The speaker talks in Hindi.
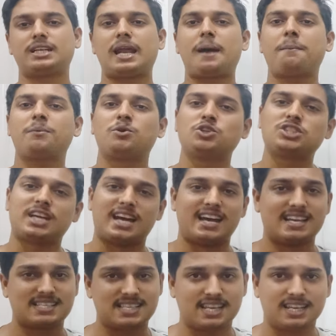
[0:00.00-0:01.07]
टाइप कुछ
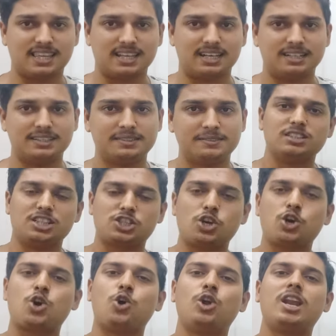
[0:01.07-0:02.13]
ऐसा ही था
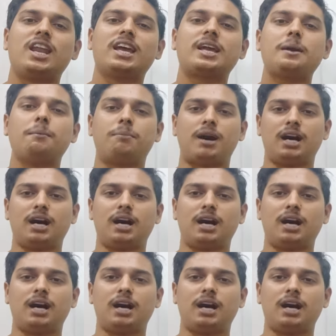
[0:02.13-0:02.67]
जिसको खोलने के